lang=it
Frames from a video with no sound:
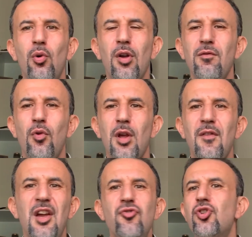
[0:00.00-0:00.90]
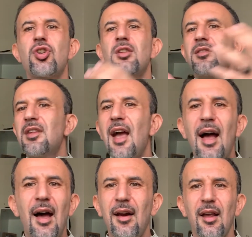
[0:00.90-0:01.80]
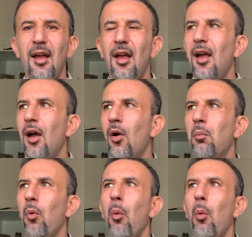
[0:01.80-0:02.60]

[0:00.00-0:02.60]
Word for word: che voleva incendiare